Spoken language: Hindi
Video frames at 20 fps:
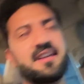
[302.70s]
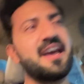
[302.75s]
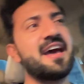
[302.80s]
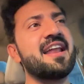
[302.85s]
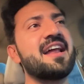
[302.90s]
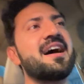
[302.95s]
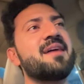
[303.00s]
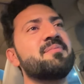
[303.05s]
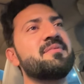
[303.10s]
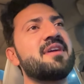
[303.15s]
यार
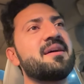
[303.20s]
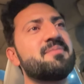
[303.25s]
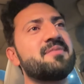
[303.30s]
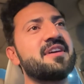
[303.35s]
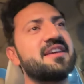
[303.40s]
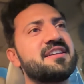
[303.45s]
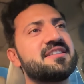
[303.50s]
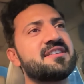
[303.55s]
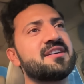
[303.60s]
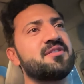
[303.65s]
आपने अपना
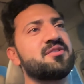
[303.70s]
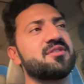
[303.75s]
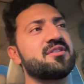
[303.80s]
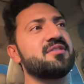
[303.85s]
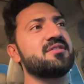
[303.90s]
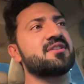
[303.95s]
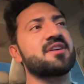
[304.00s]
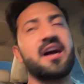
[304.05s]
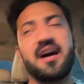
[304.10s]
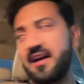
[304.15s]
हिस्सा
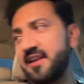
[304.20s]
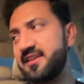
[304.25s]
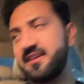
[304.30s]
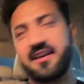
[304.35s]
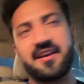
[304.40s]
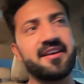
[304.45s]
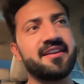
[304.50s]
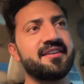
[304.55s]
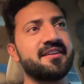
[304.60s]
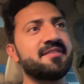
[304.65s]
खा
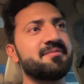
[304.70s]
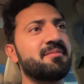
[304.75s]
लिया है नहीं